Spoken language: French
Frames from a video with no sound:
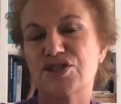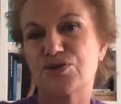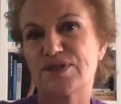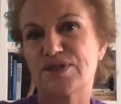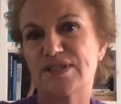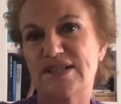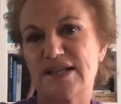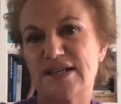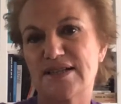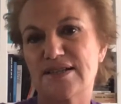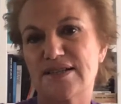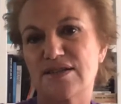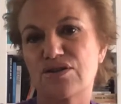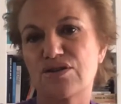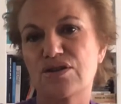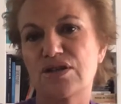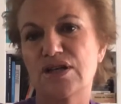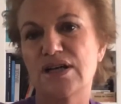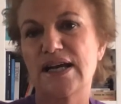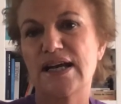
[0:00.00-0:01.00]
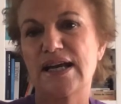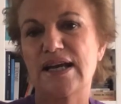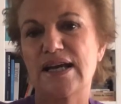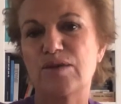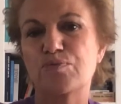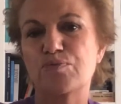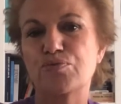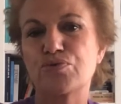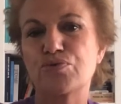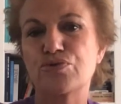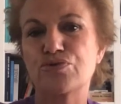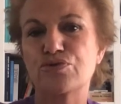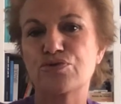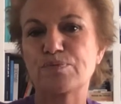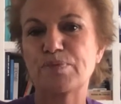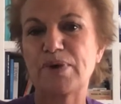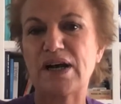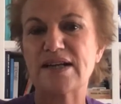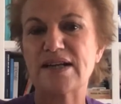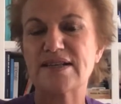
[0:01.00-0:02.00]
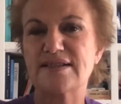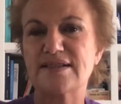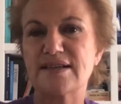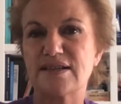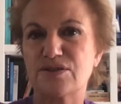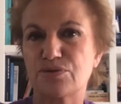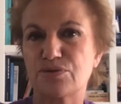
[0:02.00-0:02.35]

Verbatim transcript: de 16 ans, épouse une princesse